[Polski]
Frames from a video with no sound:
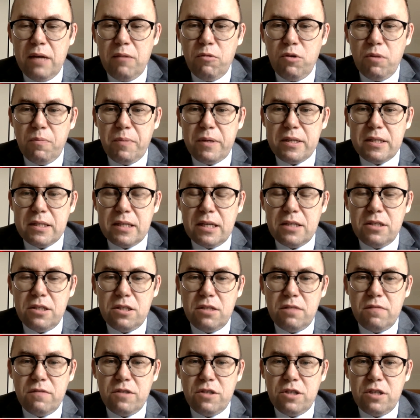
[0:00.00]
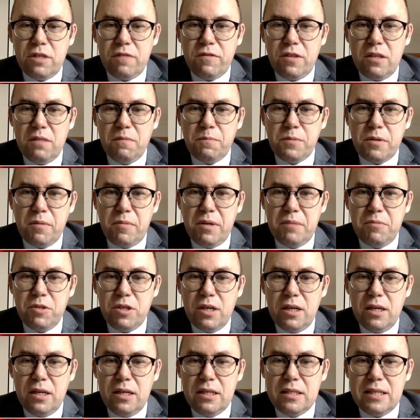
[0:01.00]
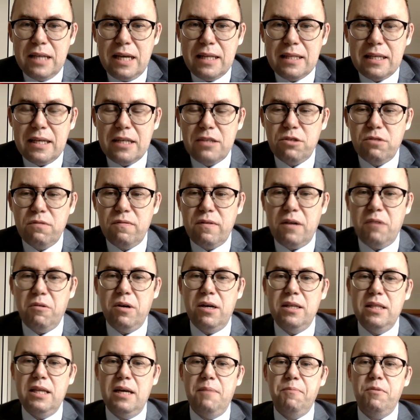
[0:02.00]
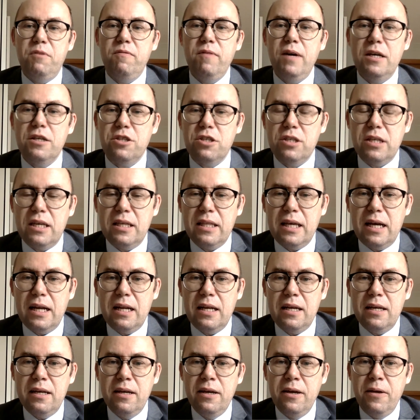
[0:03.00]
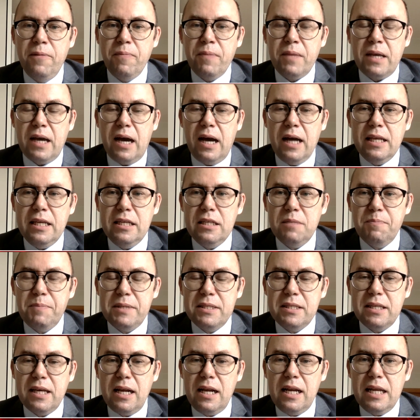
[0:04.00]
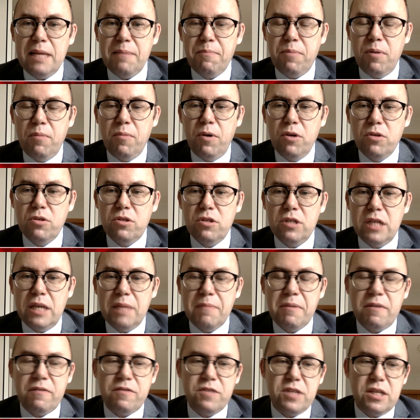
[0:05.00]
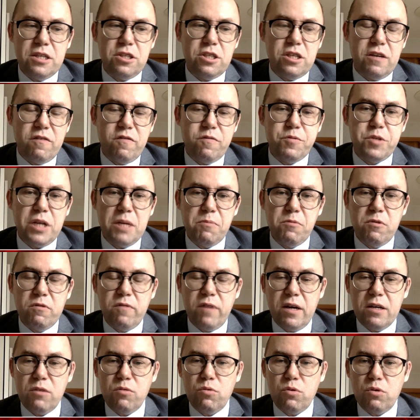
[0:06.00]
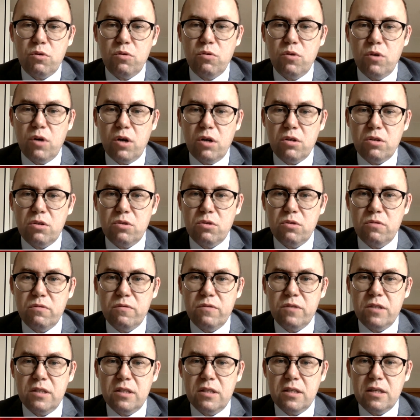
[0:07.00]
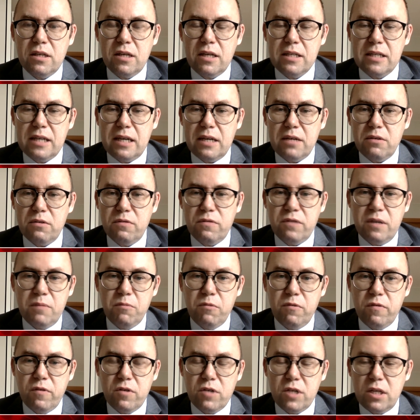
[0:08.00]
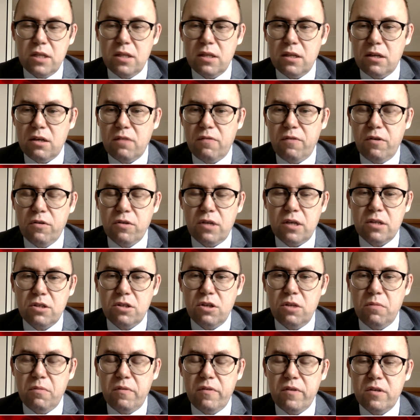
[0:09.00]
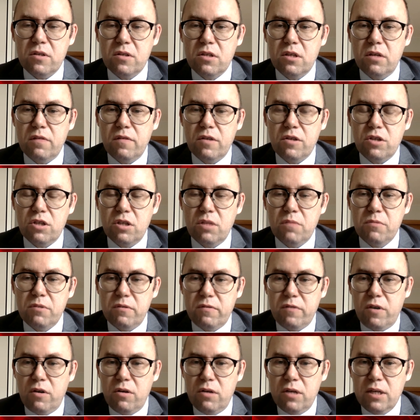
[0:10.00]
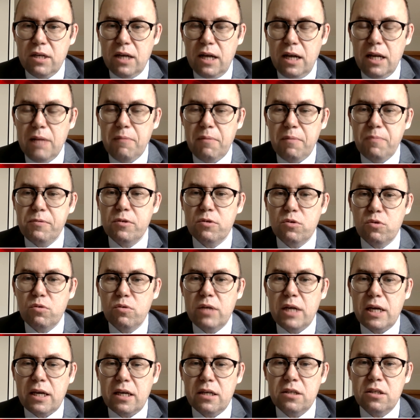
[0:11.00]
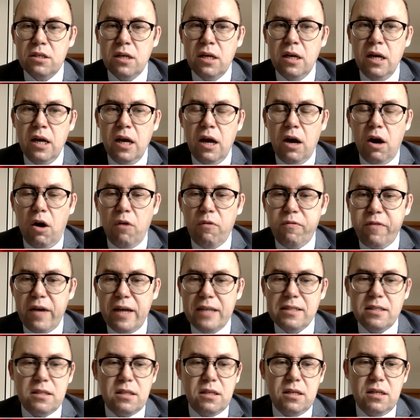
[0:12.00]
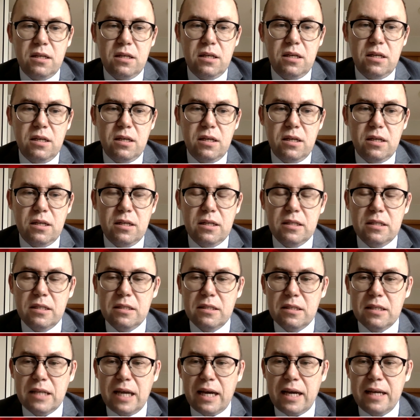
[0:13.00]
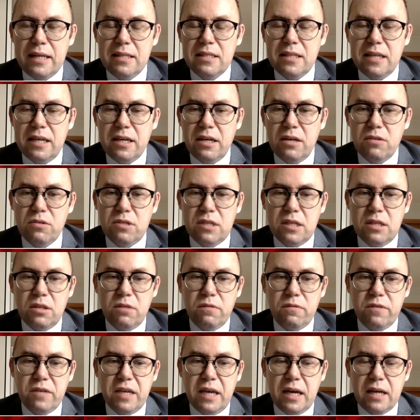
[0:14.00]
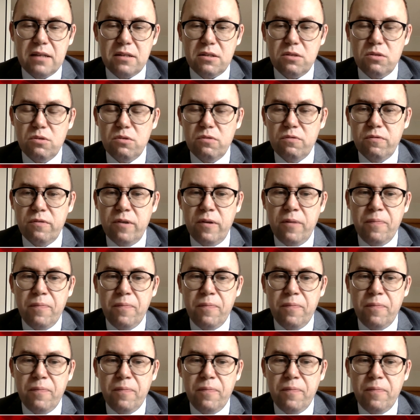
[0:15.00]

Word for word: Europejska rzeczywiście w ten problem się zaangażowała na poważnie. No ale ani specjalnej pomocy nie ma w sensie w przejmowaniu tych uchodźców z innych krajów. Nie mówię o żadnych kwotach, czy obowiązkowych, czy dobrowolnych, ale po prostu jakieś oferty zachęcające do wyjazdów.